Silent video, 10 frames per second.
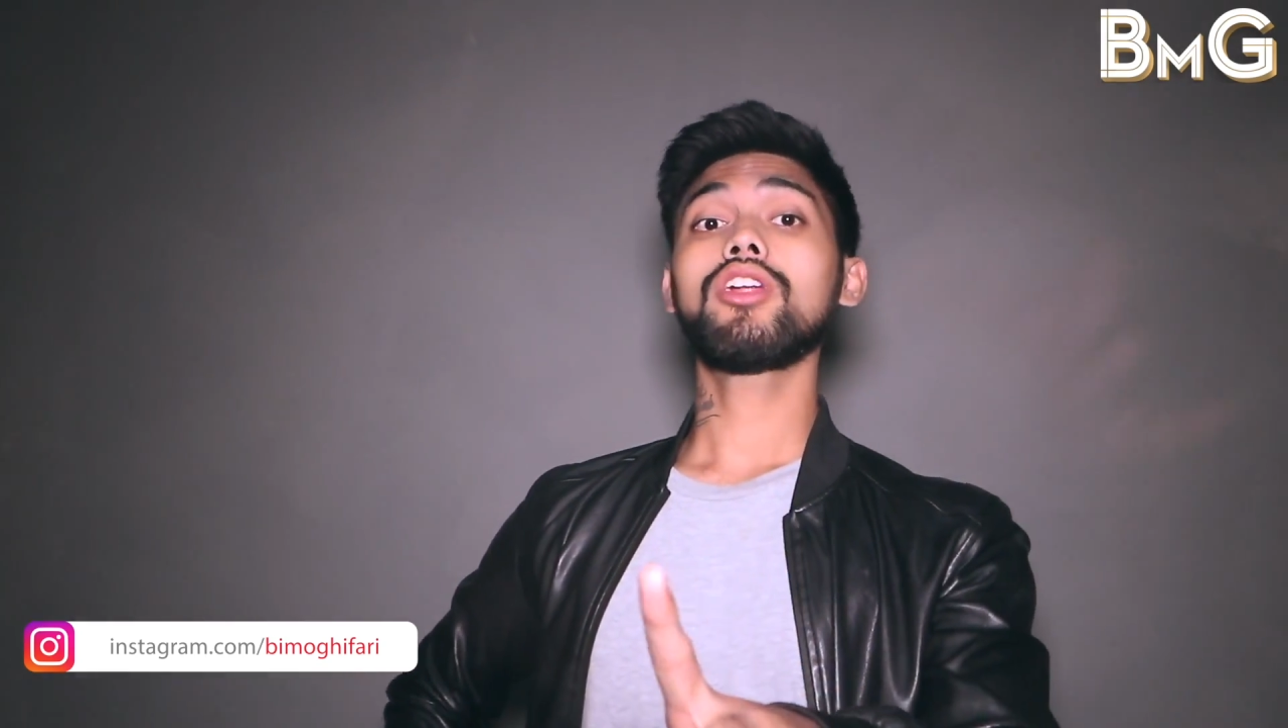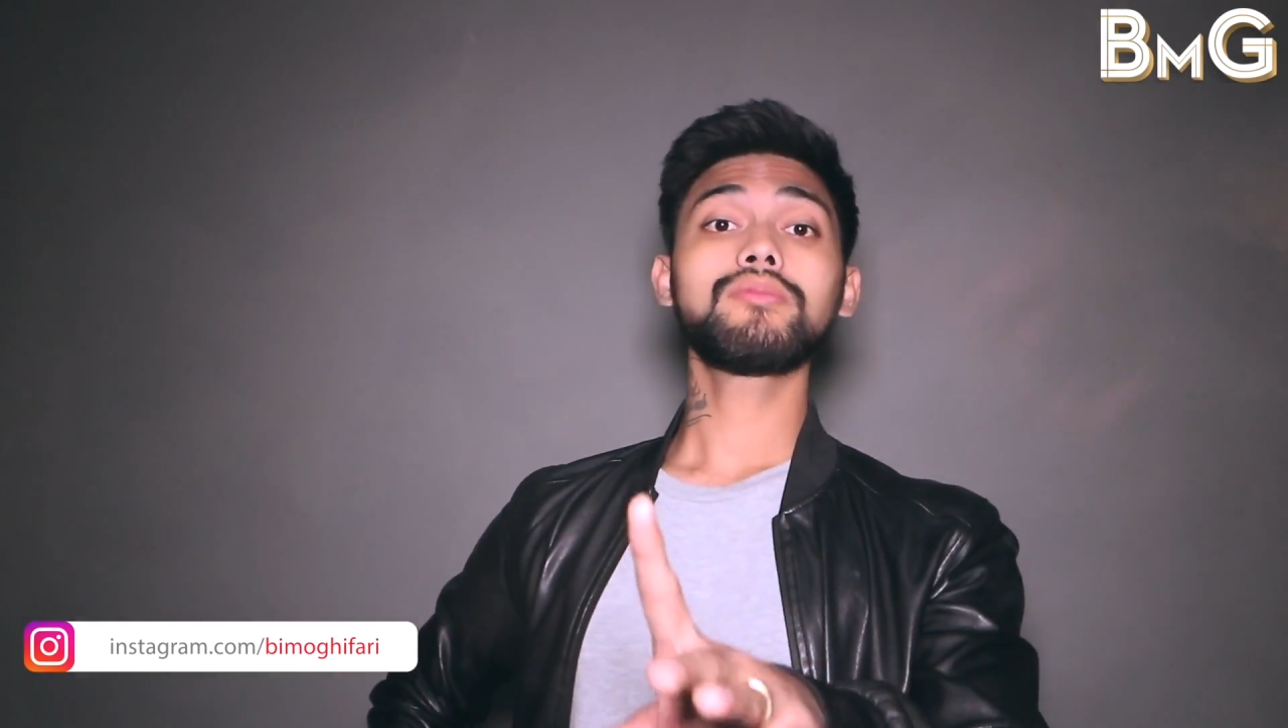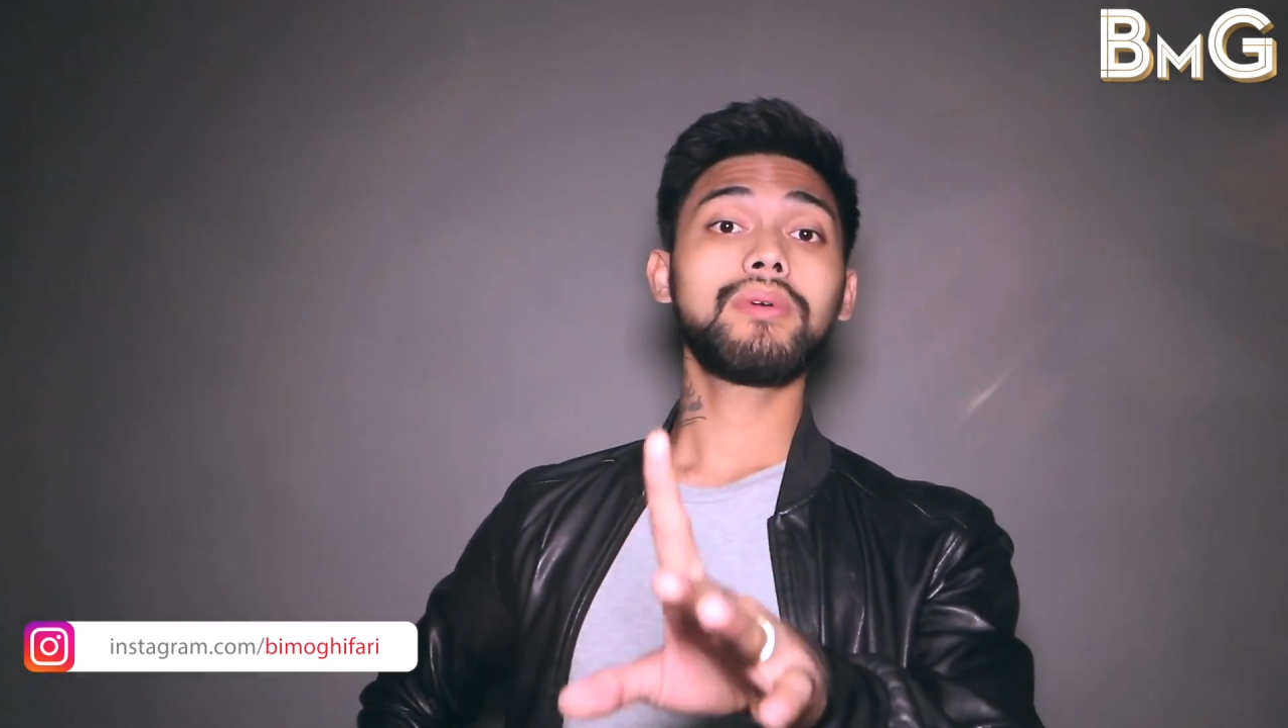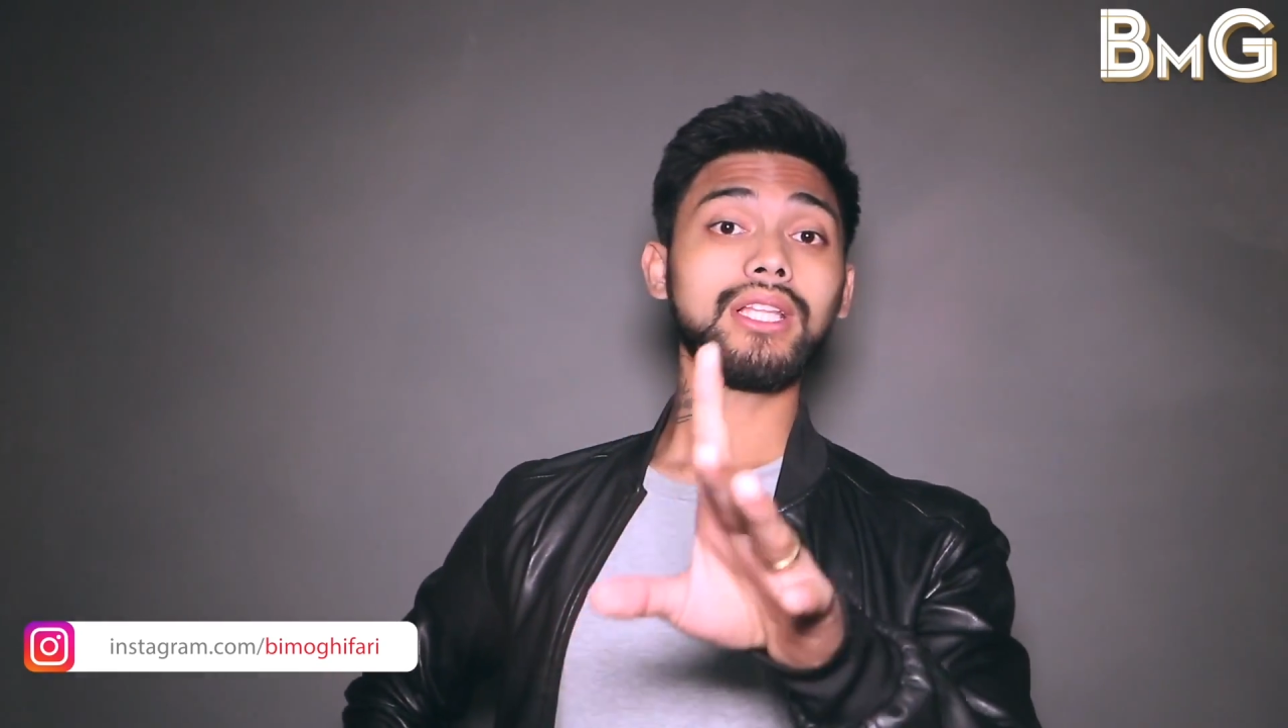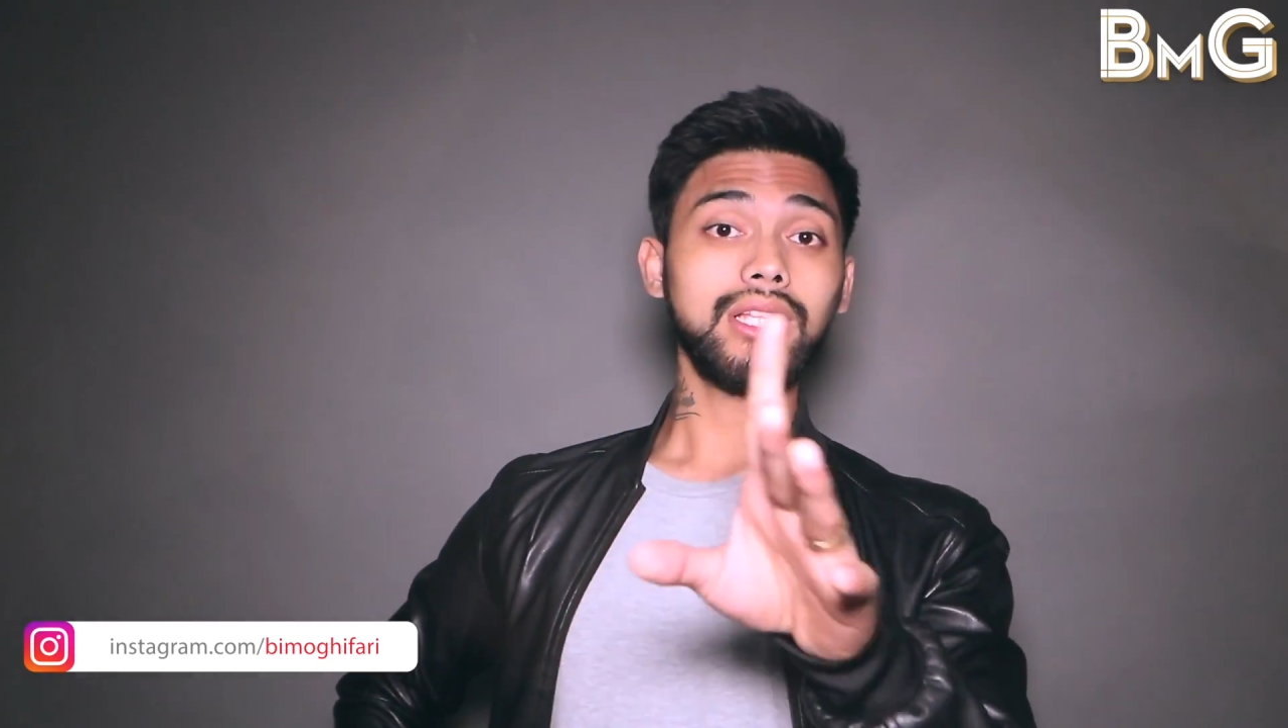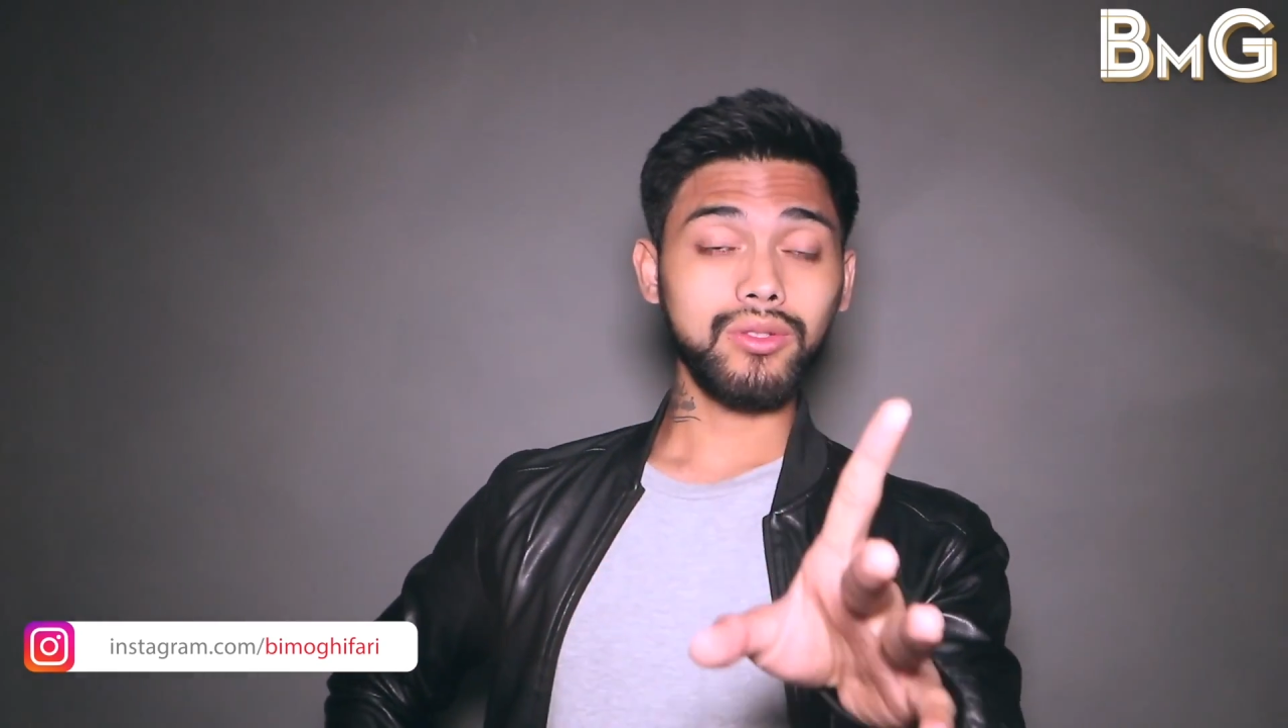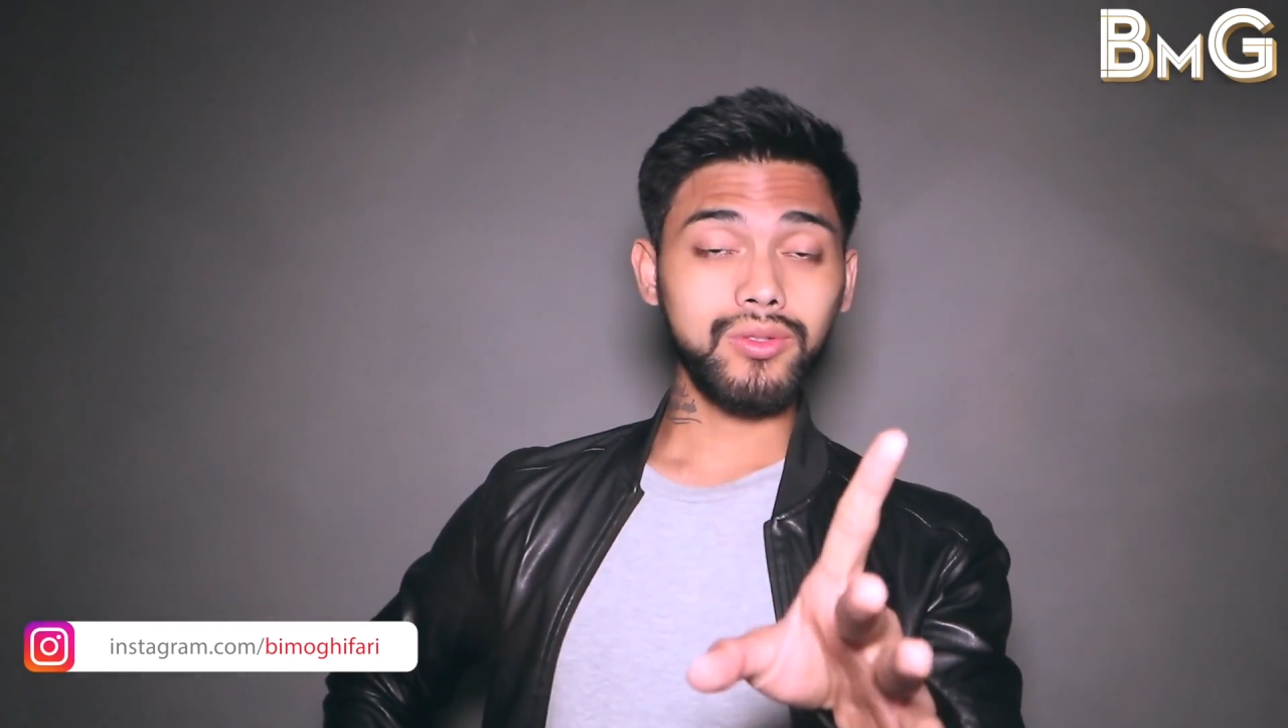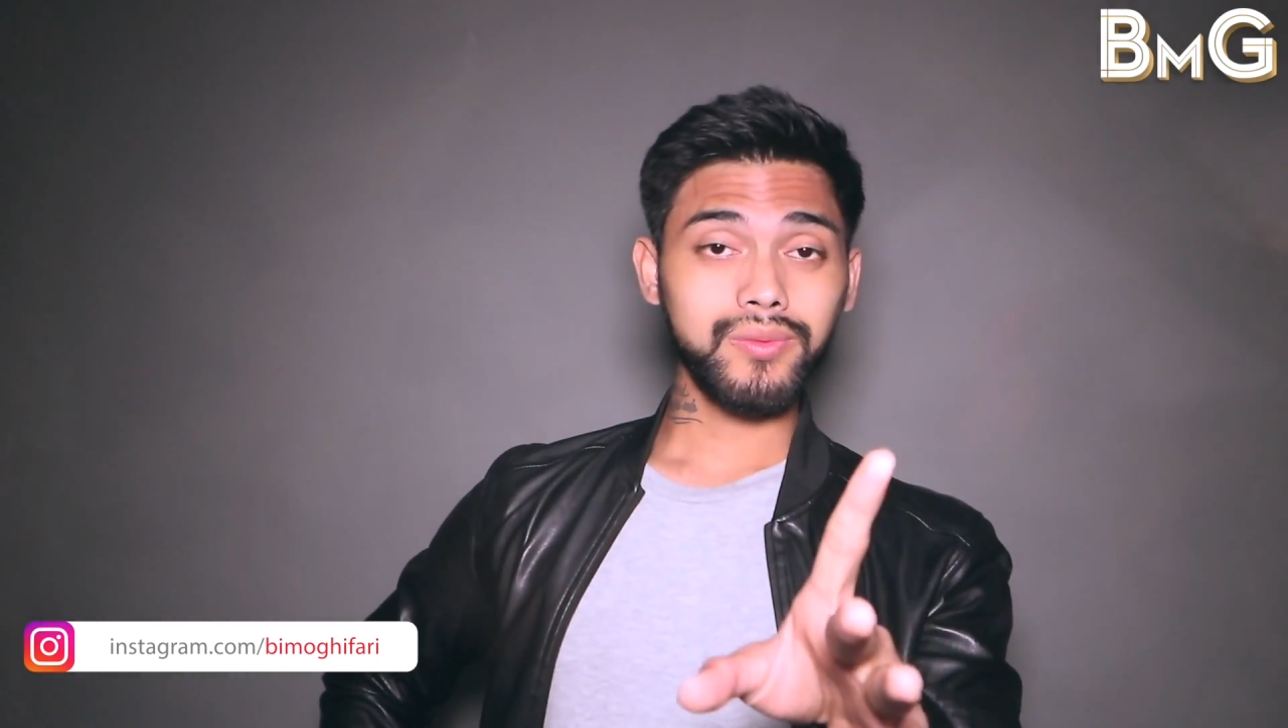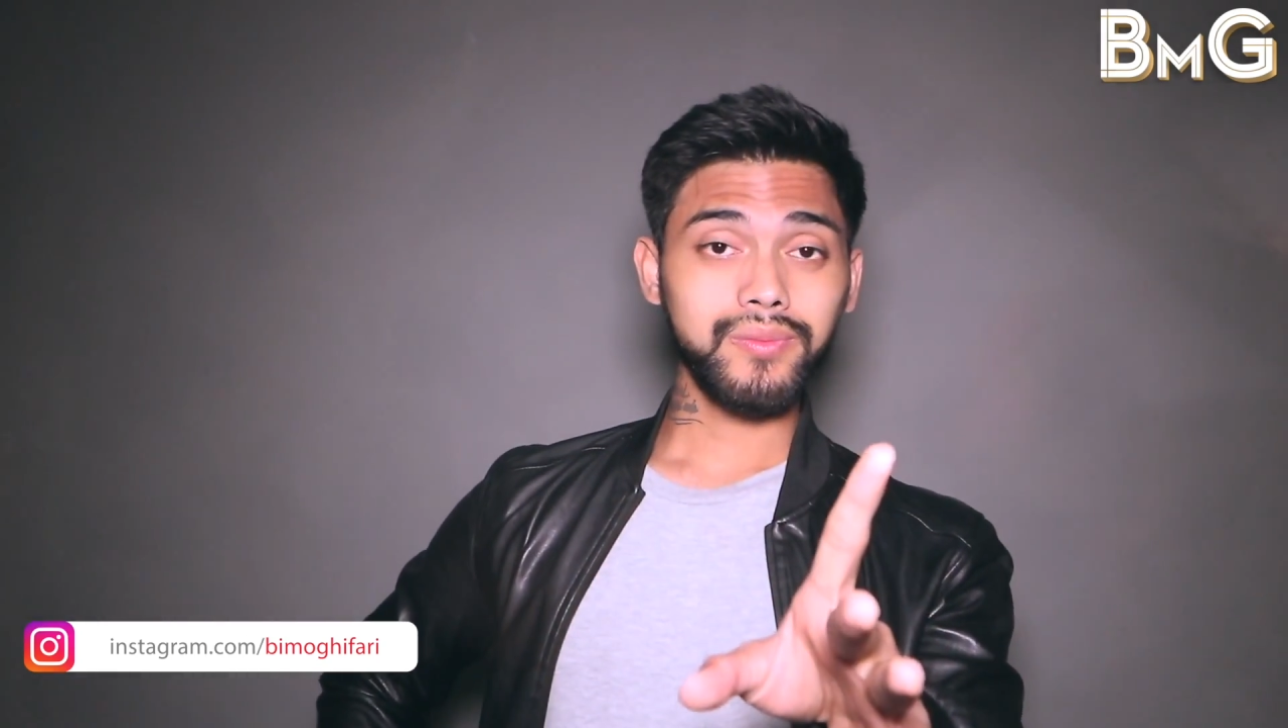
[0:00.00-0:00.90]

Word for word: orang seperti itu